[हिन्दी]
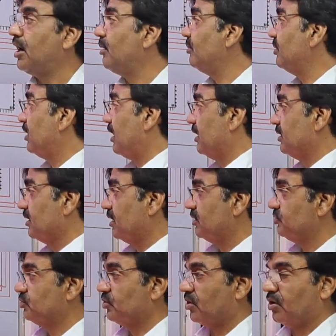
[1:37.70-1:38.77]
अब
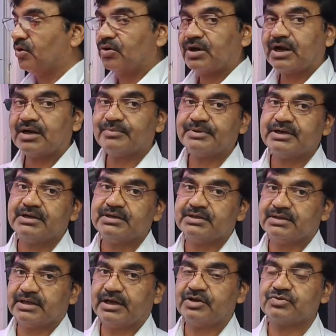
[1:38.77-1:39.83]
जो और काम है
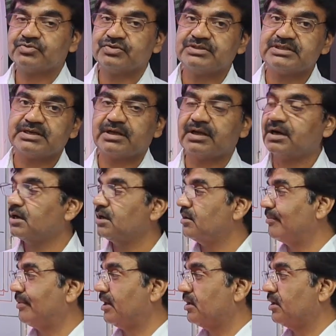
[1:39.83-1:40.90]
यानी स्विचिंग कराना
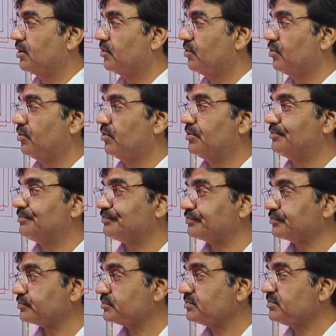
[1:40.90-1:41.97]
पैनल को
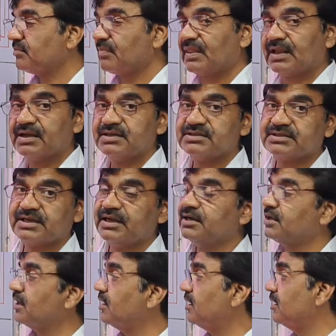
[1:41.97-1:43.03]

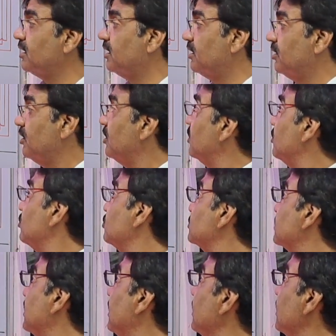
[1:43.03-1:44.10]
स्कैन कराना
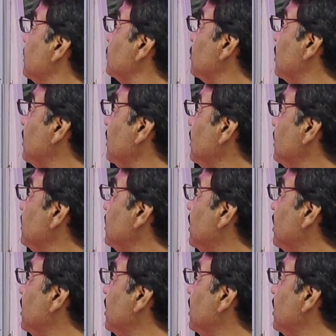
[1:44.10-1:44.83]
उसके लिए जो है